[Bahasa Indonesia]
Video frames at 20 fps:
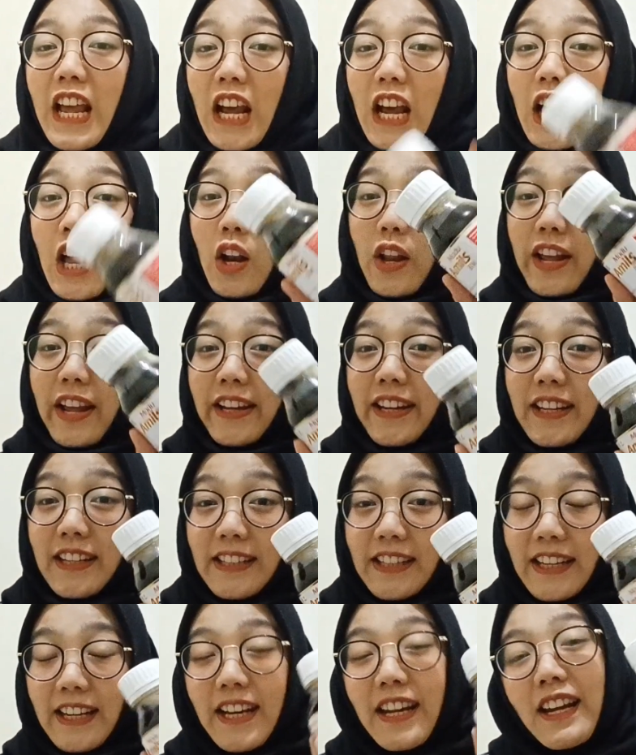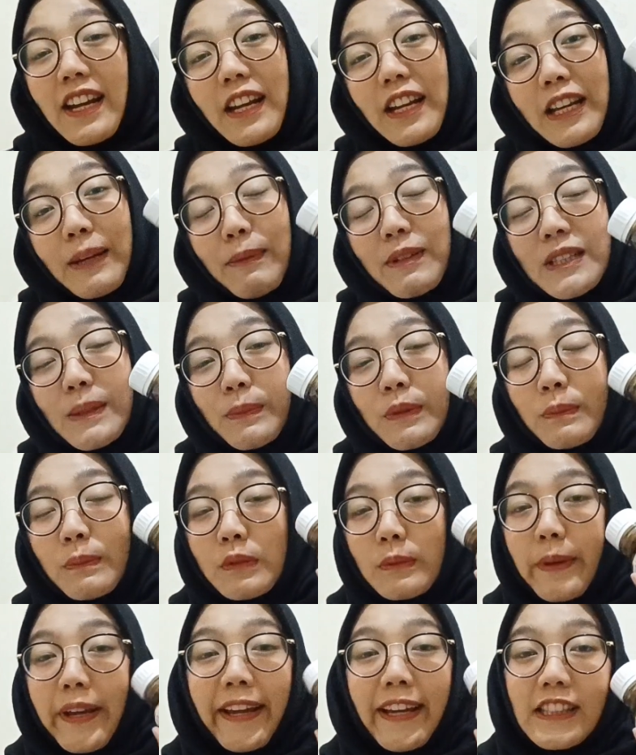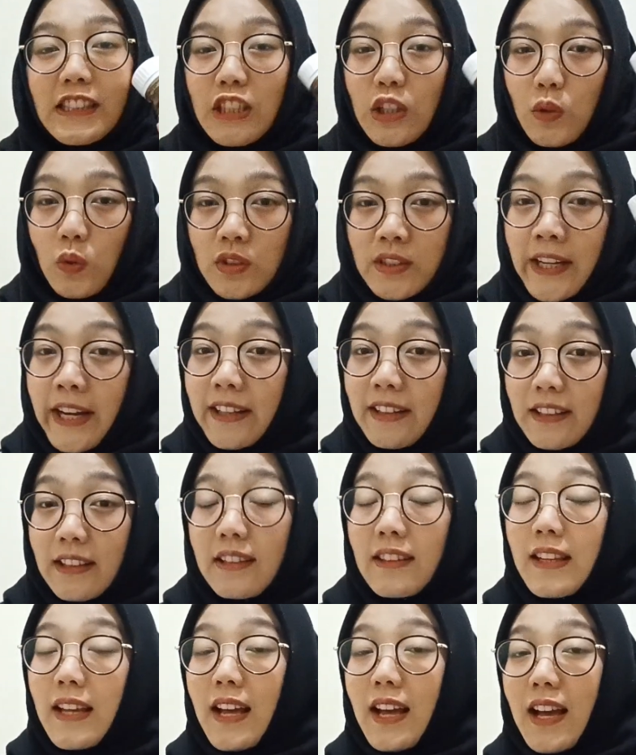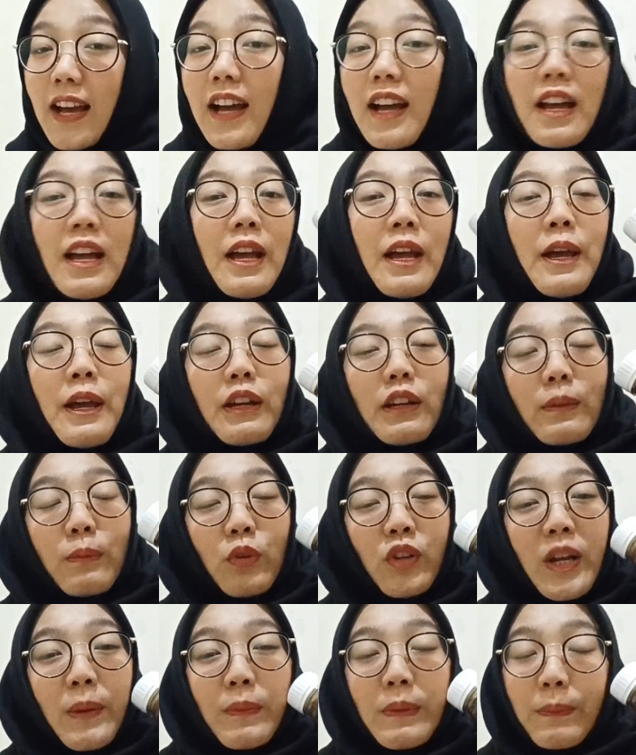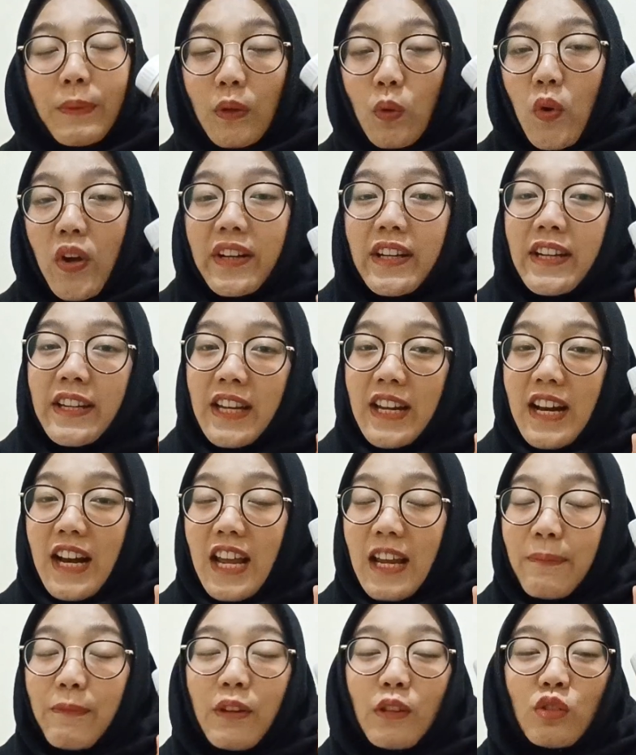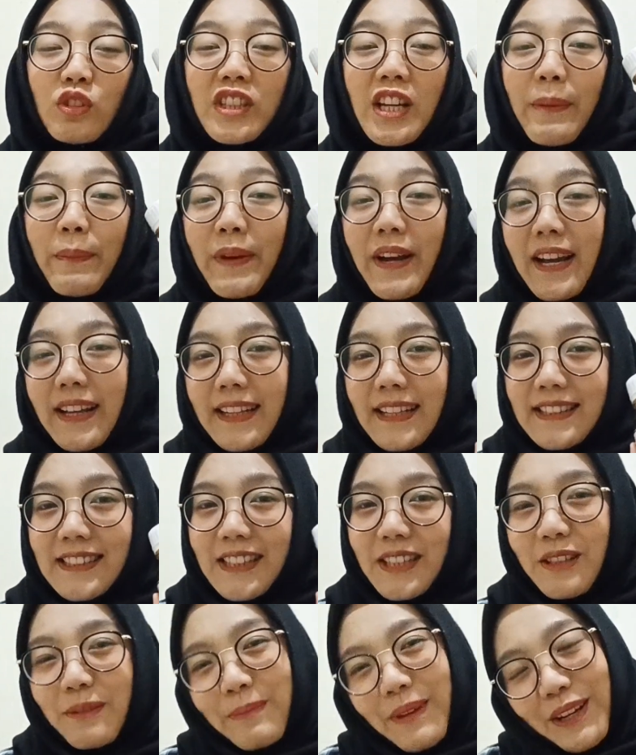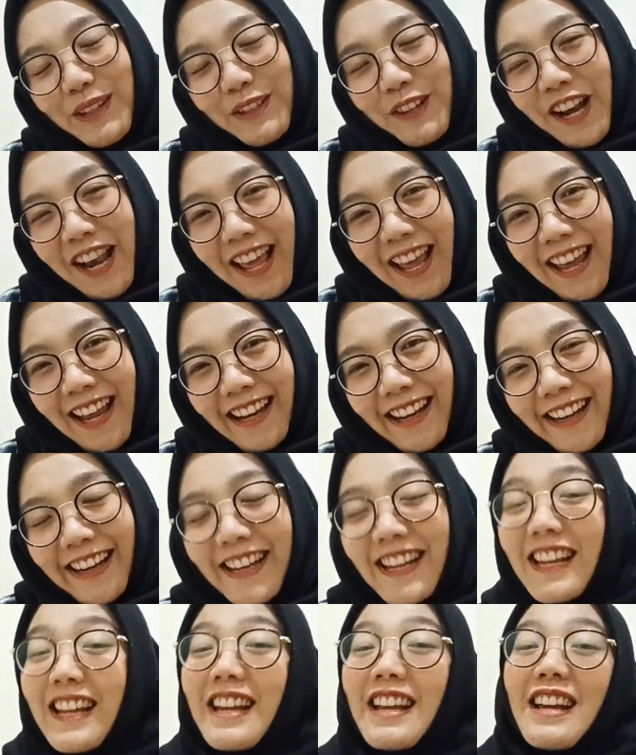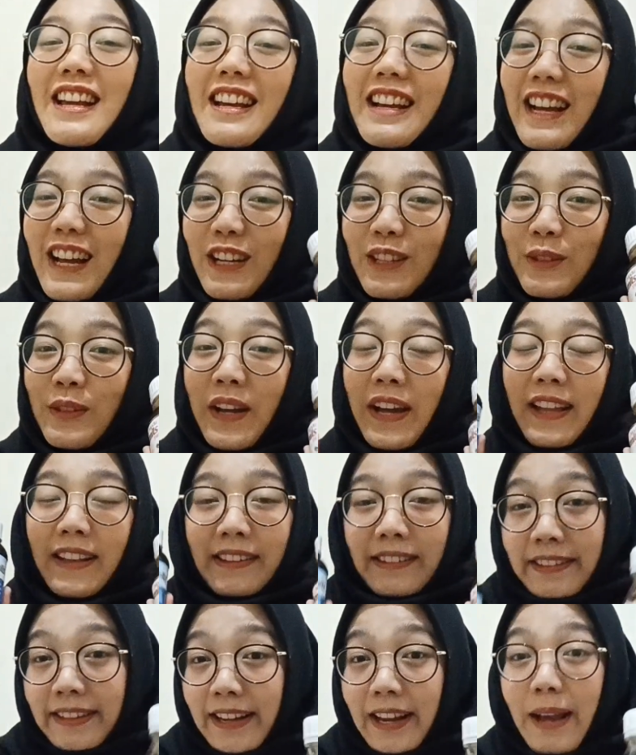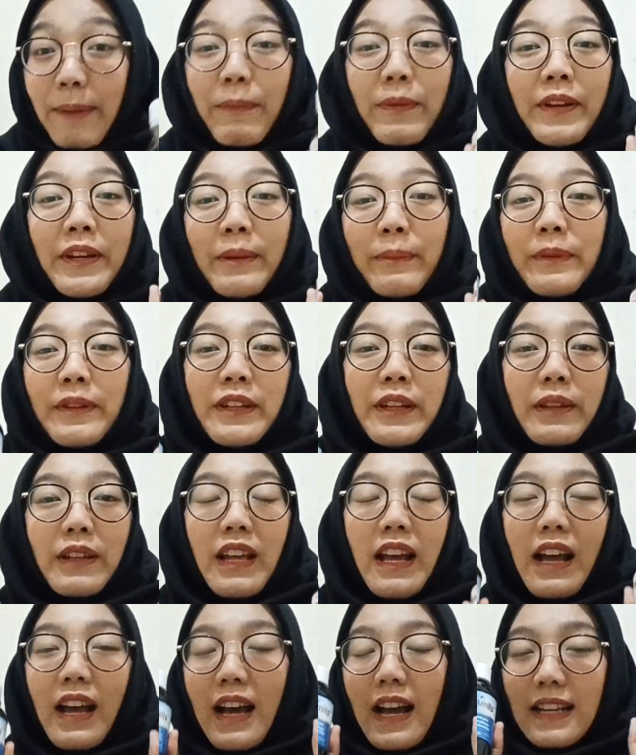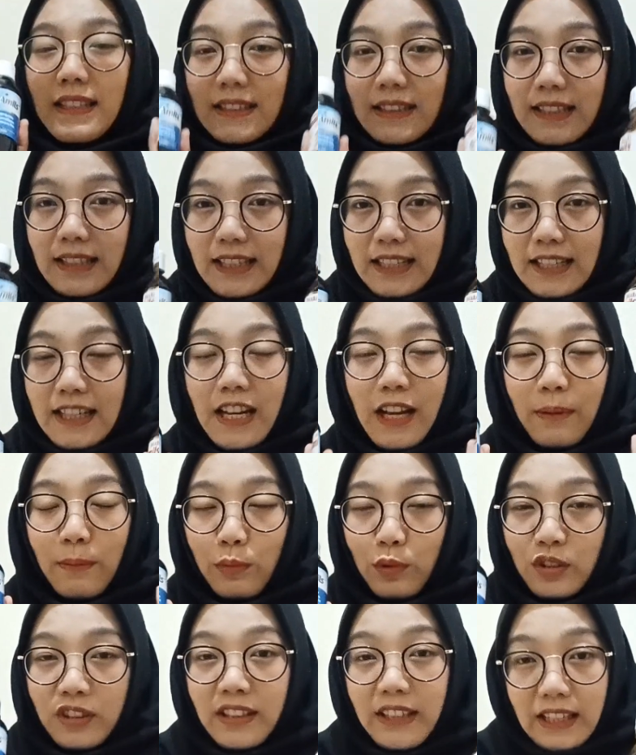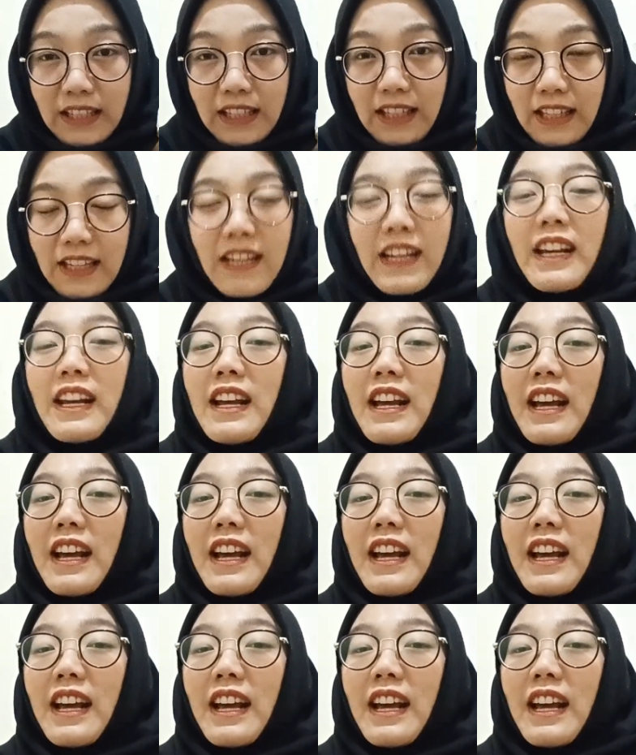Kalau yang ini, ini bisa memperbaiki siklus haid kita, kemudian memperkuat dinding rahim dan juga mengatasi kemandulan Kandungannya benar-benar asli dan murni